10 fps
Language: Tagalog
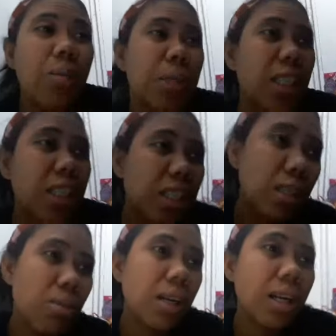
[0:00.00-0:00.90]
pagdating
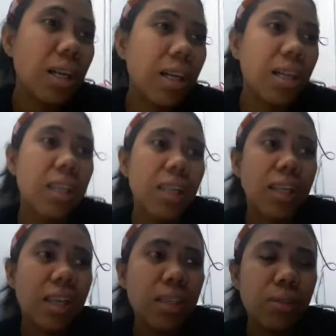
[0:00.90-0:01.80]
sa mga
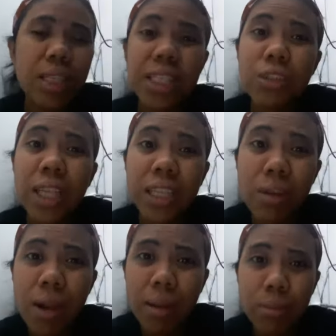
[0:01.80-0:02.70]
ano, kasi yung dati
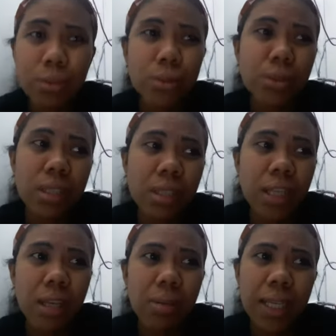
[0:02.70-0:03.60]
kong amo. So,
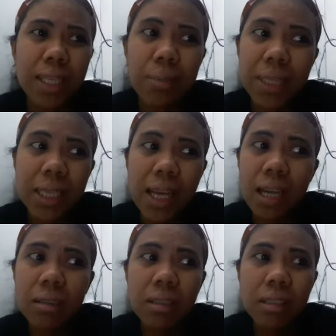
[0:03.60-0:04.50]
mga damit
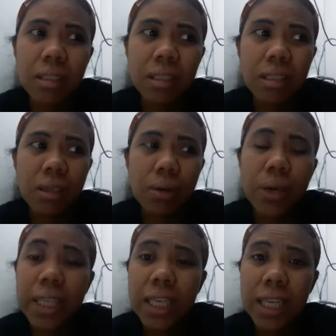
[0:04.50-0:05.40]
lang,
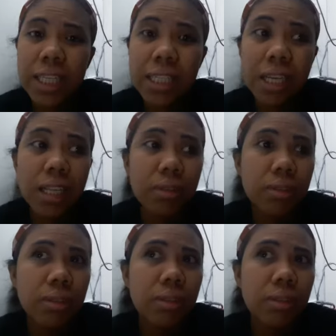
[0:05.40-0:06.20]
okay na, isang ano,